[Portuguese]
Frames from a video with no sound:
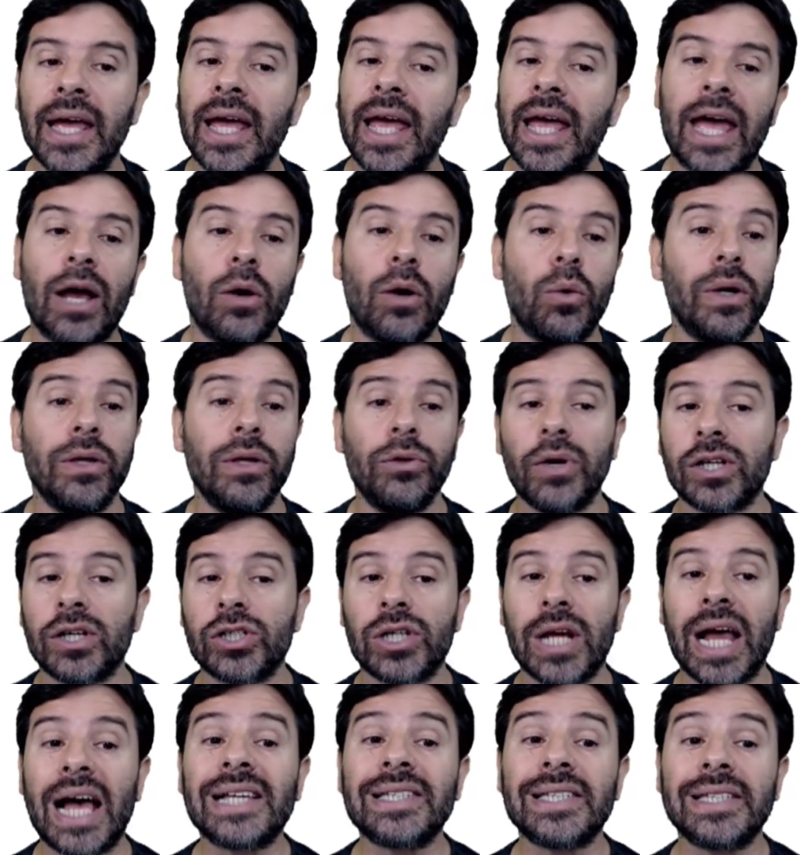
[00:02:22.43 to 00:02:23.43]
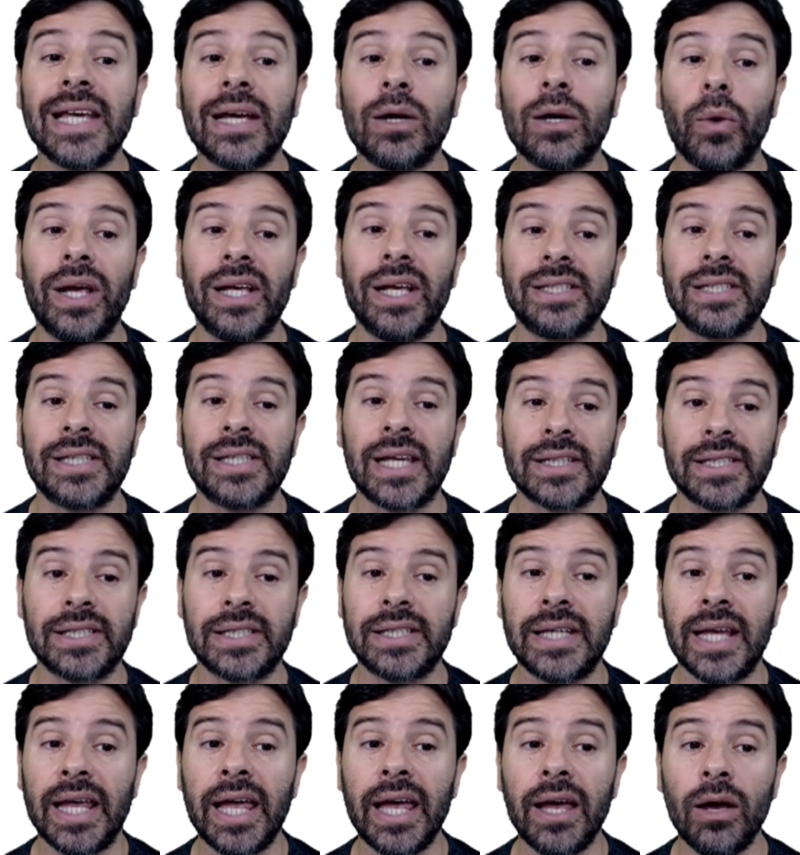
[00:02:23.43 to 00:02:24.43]
É quando achar a sequência
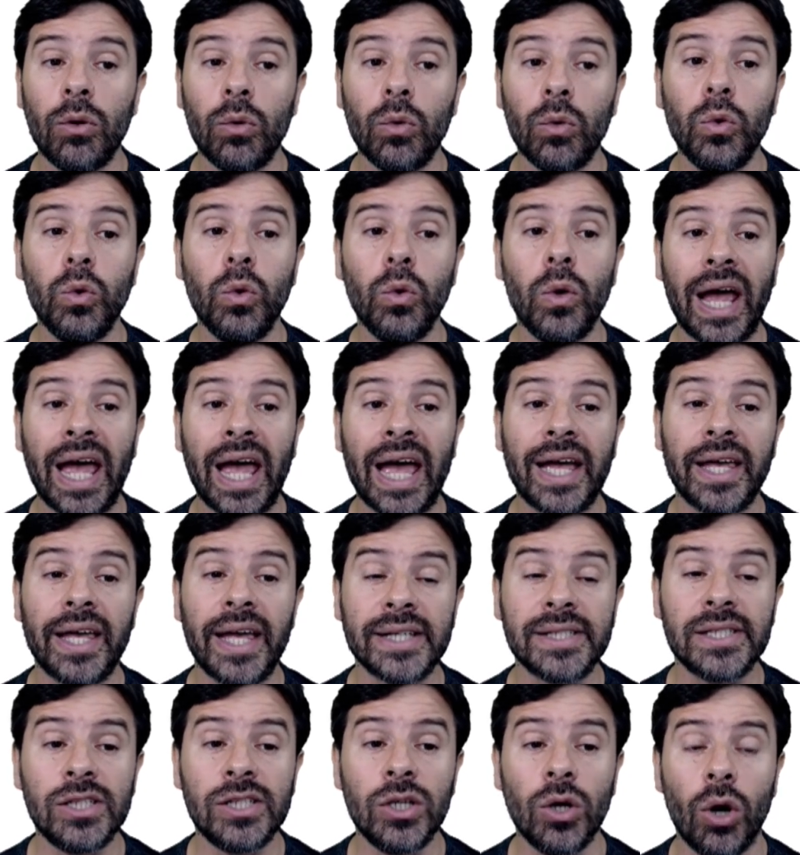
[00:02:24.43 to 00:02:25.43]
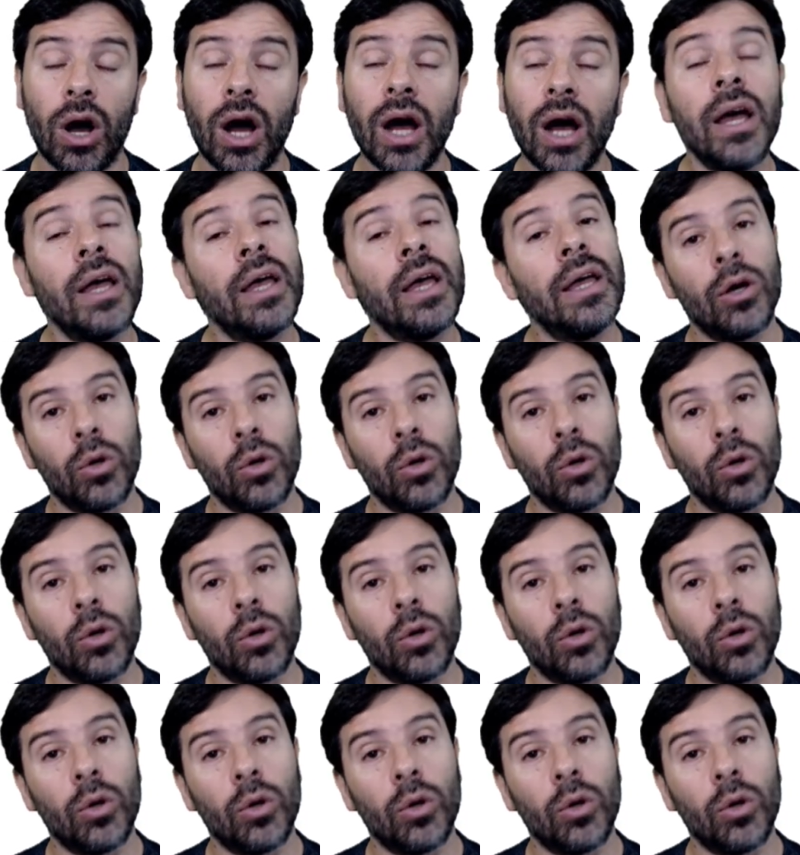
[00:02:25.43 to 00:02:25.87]
C U R S O,